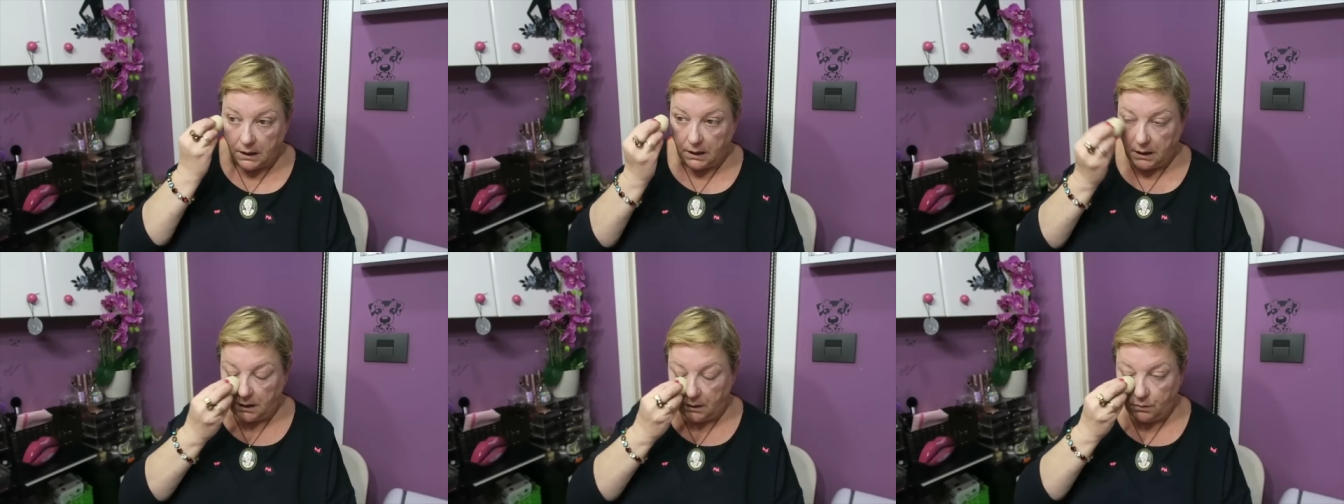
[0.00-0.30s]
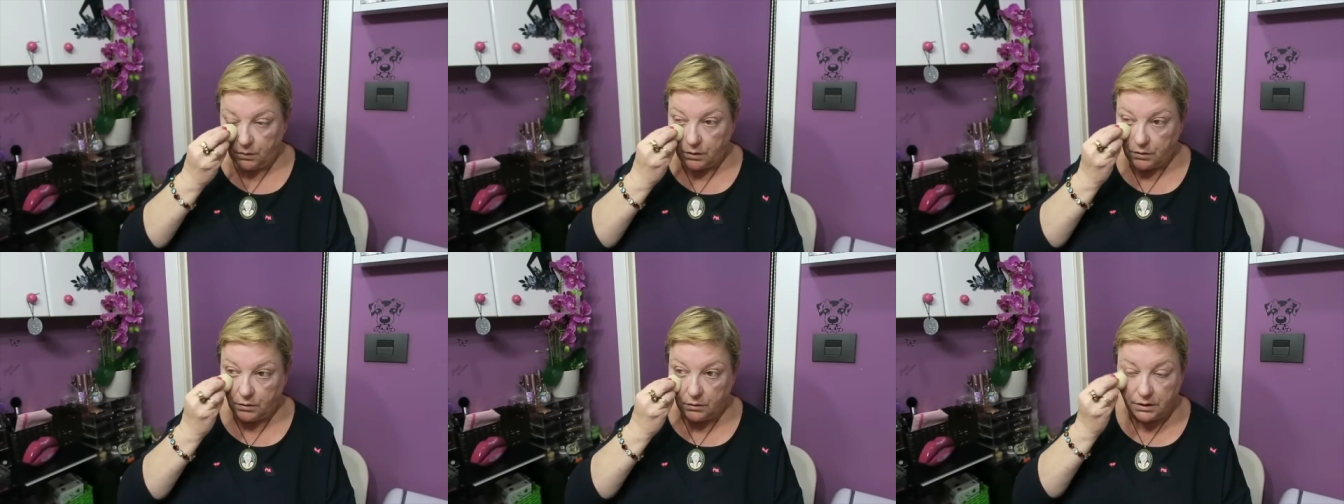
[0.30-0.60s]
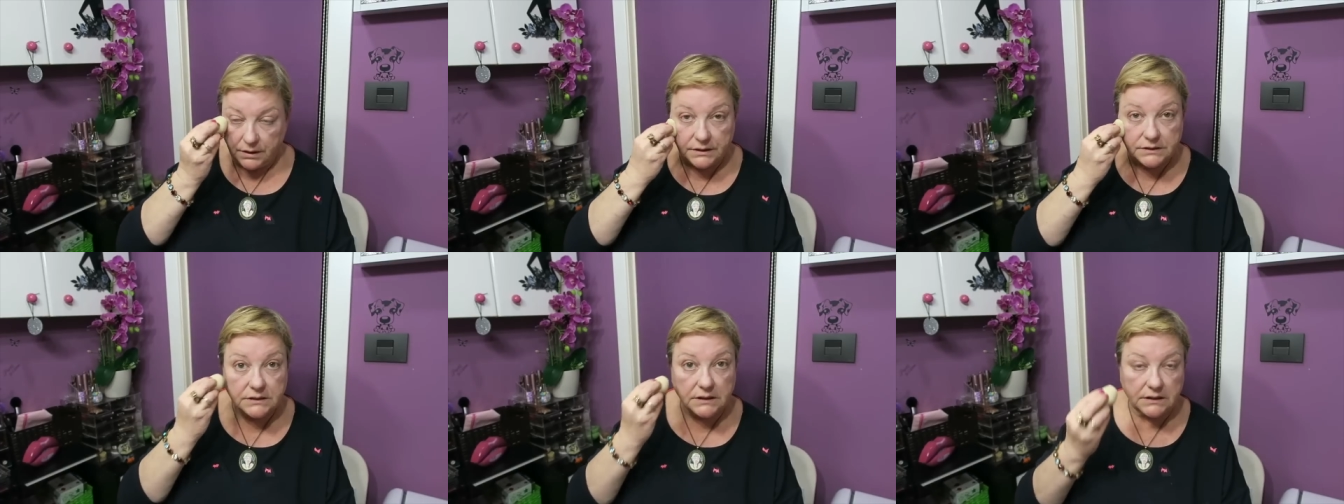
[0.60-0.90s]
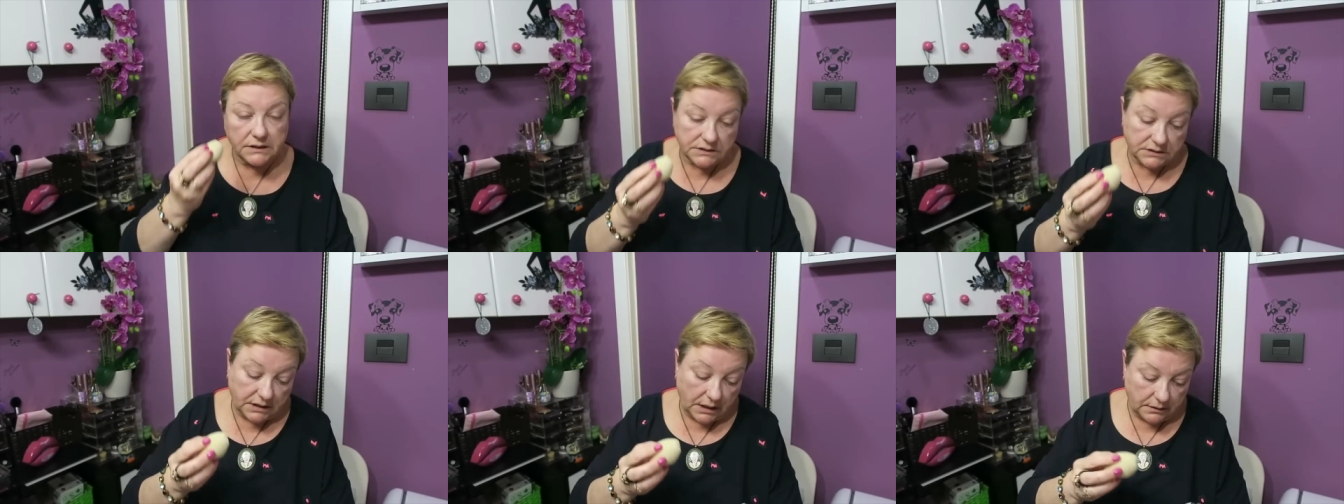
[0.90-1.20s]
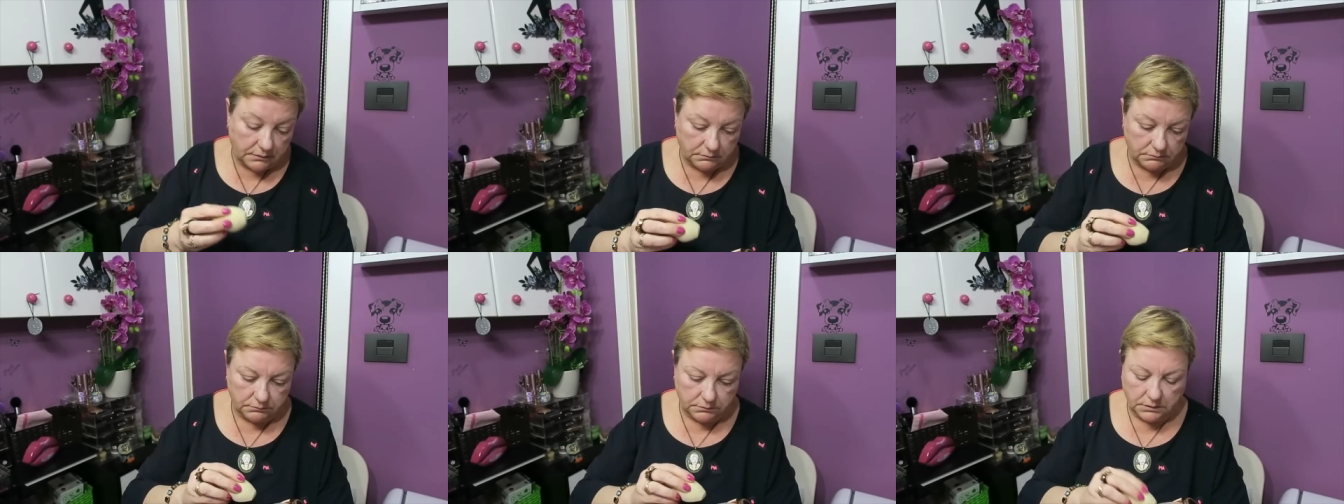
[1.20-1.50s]
y luego es el
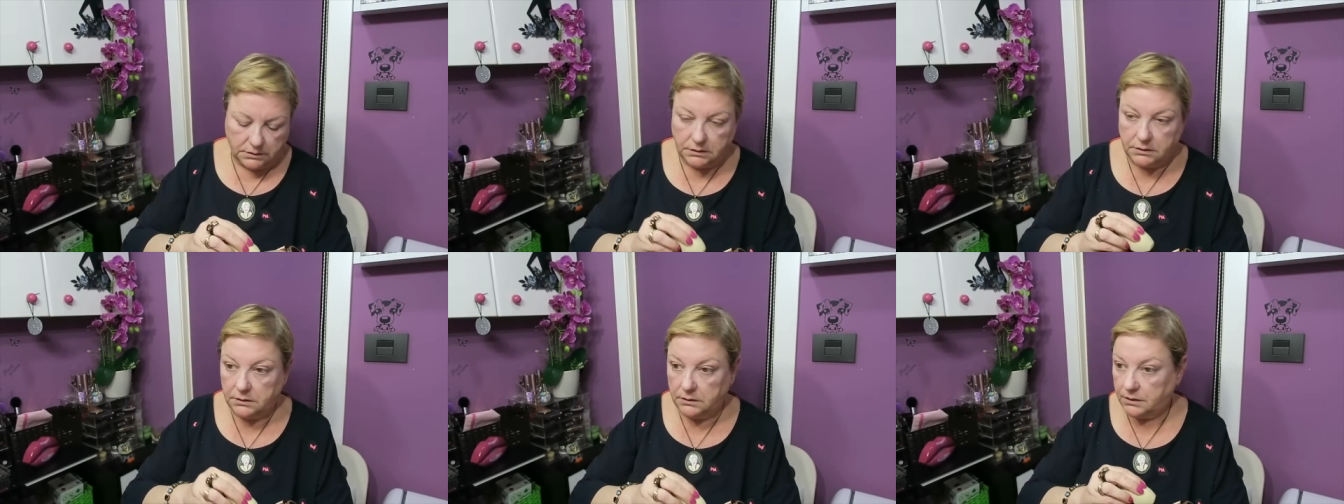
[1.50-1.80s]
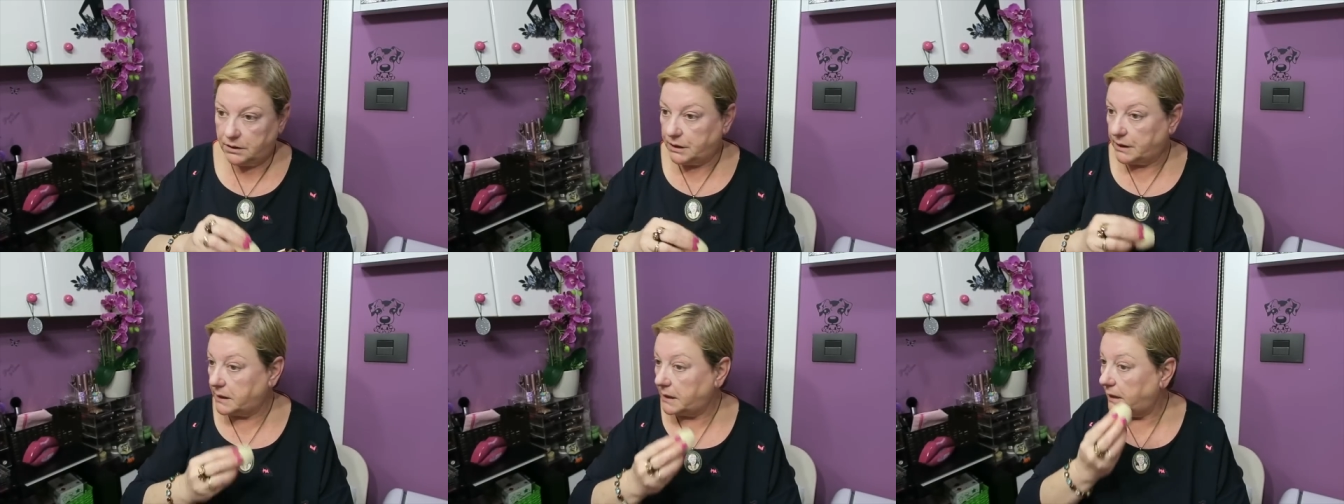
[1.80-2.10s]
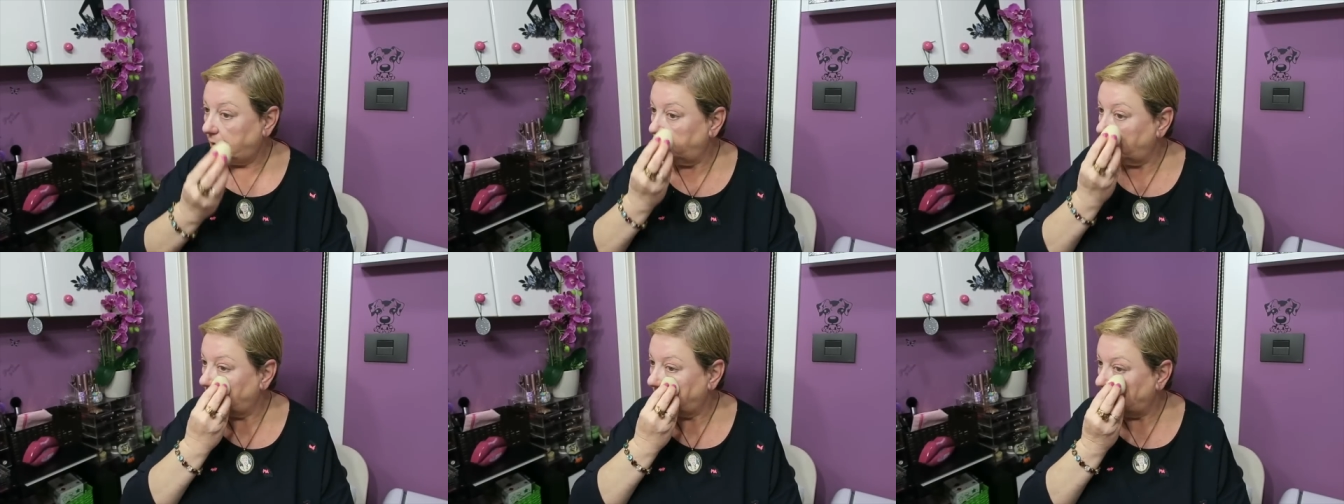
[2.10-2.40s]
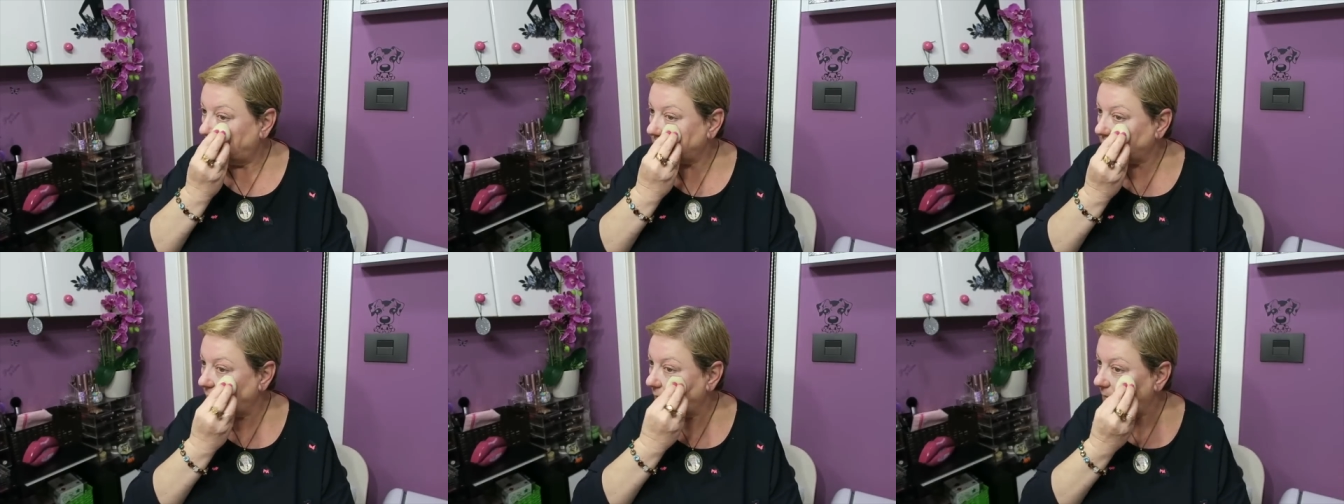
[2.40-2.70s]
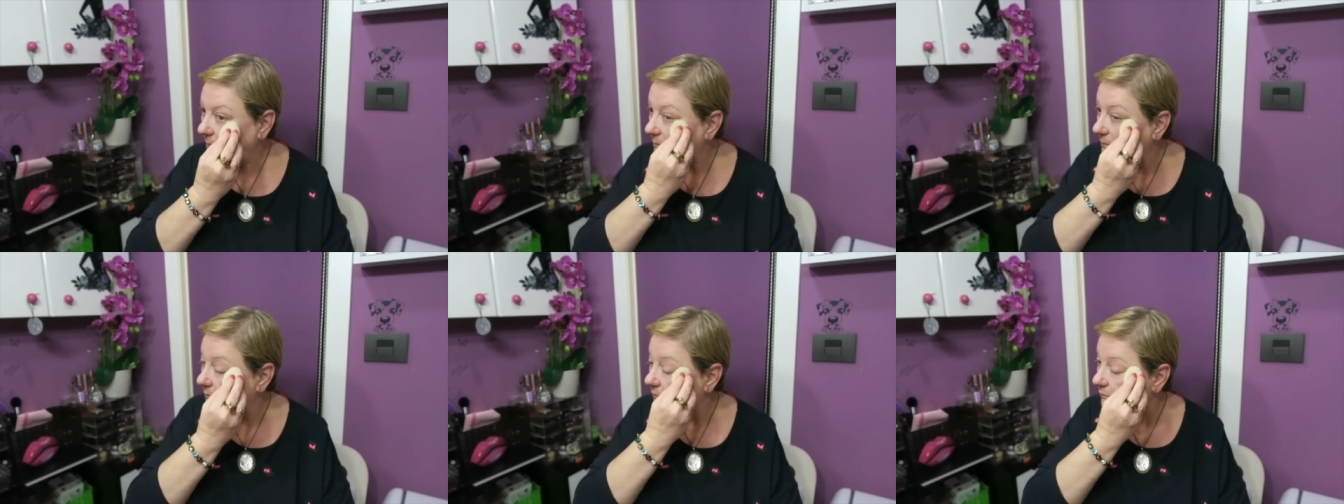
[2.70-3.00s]
estar encerrado en casa